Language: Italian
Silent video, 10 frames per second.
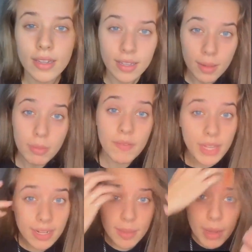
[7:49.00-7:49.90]
Mi
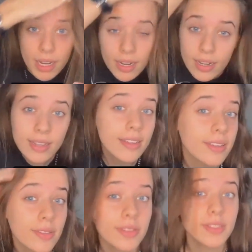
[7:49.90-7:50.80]
vedete bene?
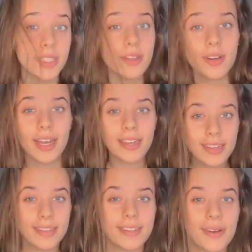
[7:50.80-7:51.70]
Sì, ok?
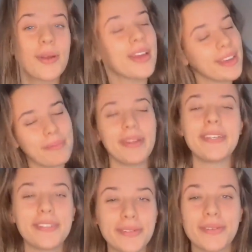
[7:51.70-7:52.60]
Ok, benissimo.